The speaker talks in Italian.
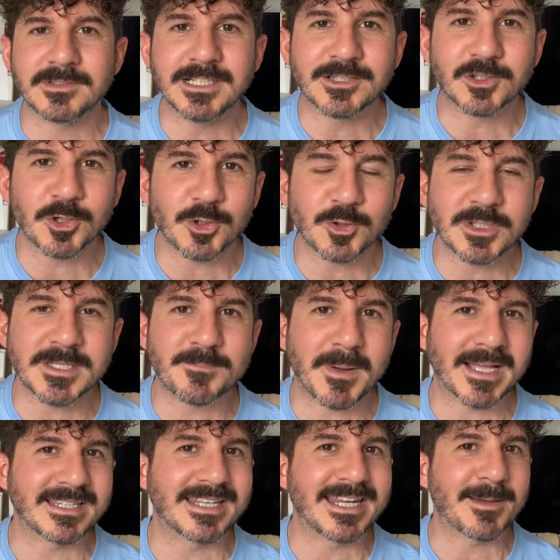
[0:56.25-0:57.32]
il Trono di
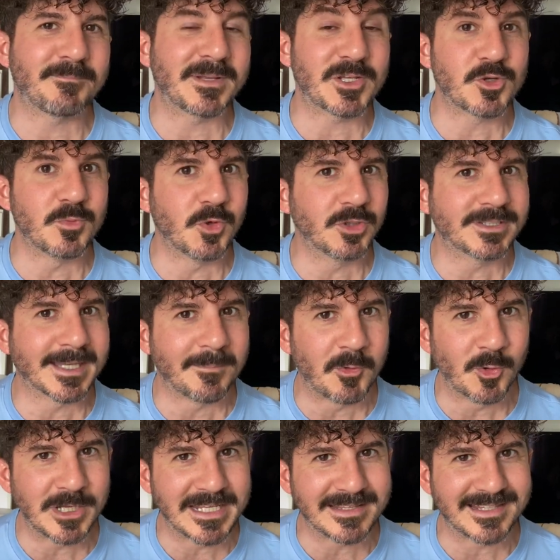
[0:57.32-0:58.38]
Spade ne ha preso molta
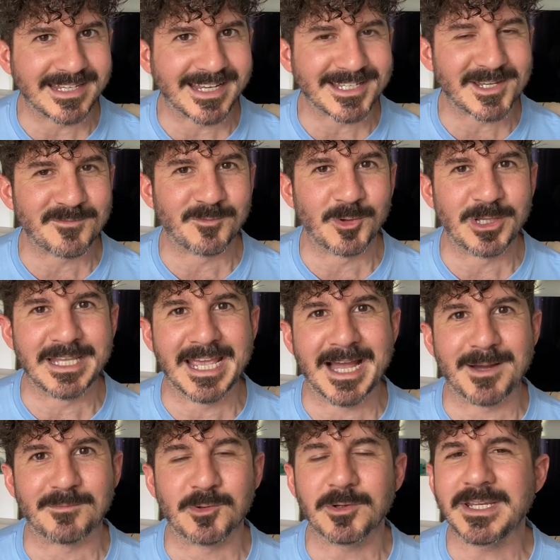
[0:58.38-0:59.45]
politica, se
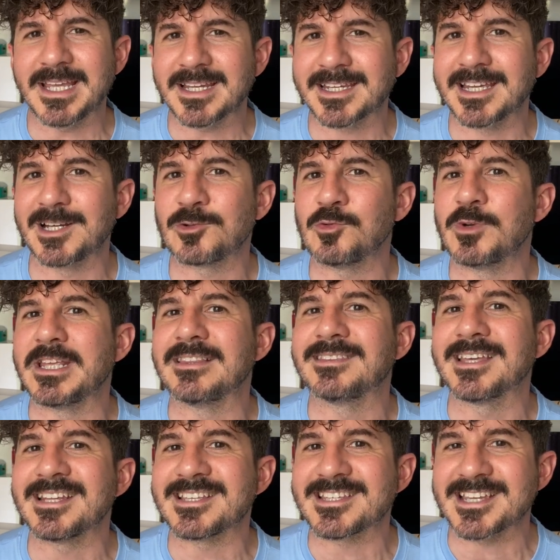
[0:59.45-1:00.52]
vogliamo, e anche alcune
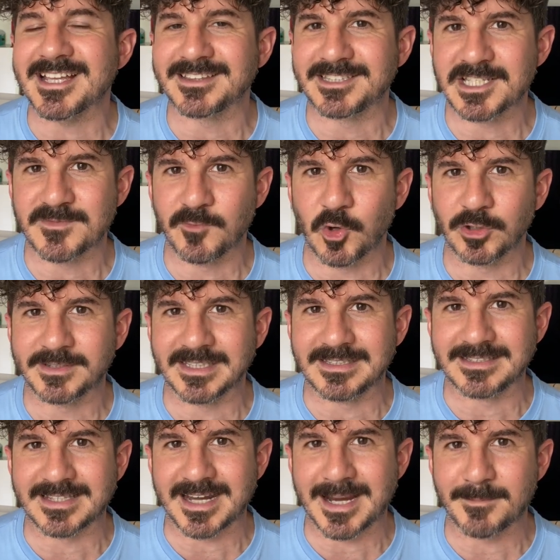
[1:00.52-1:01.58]
interessanti svolte
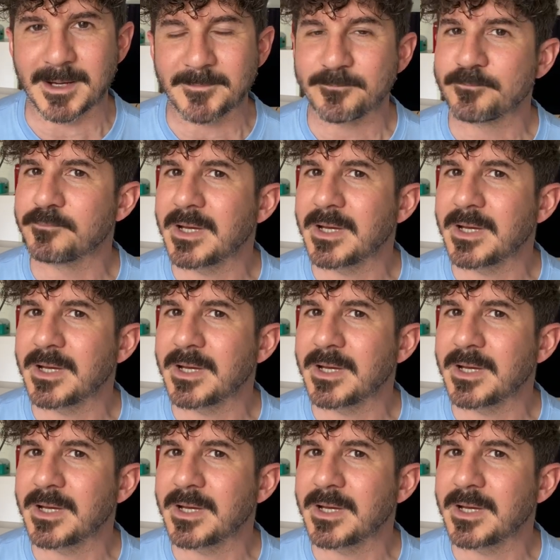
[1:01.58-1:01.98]
di trama.